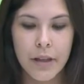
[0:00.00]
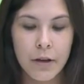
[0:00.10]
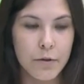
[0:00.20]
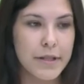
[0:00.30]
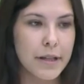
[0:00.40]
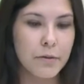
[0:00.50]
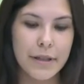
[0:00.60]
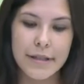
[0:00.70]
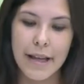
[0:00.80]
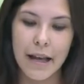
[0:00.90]
O segundo
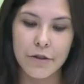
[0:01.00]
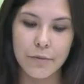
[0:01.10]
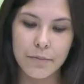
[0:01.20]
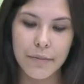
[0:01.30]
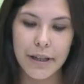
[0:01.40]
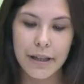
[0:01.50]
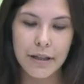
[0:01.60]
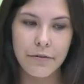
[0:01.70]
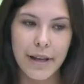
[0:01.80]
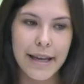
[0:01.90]
estágio.
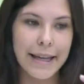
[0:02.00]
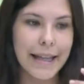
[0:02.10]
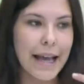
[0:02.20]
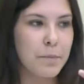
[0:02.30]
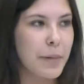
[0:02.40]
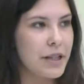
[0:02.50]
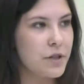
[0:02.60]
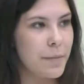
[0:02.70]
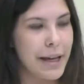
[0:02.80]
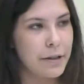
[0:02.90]
Vem aquele
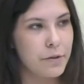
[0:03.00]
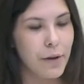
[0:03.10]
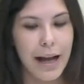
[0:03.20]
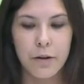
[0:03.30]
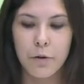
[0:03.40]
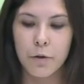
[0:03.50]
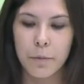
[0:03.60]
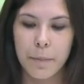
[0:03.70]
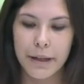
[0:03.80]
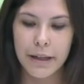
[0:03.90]
arrependimento, a
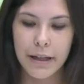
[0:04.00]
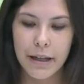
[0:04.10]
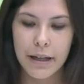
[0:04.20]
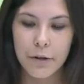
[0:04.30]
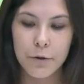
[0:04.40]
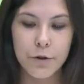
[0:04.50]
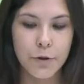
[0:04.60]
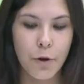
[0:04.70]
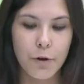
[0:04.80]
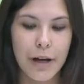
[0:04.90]
culpa, o
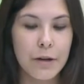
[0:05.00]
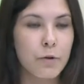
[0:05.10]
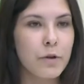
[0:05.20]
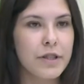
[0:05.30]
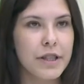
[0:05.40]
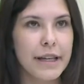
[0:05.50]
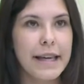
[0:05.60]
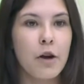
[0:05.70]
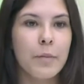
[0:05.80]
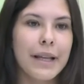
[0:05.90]
choro, a angústia
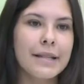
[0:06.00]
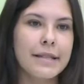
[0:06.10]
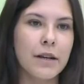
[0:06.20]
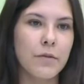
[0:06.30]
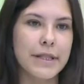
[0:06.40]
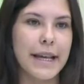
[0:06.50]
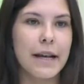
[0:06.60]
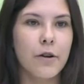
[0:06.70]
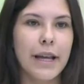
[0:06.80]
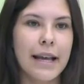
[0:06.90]
e a humilhação. Você
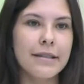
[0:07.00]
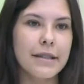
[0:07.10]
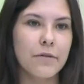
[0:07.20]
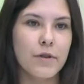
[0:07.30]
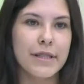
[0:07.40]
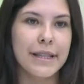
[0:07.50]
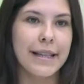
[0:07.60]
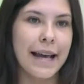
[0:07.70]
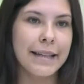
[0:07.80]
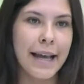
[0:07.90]
reconhece que você
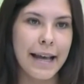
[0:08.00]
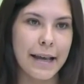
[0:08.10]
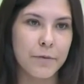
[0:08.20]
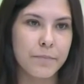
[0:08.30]
nada é.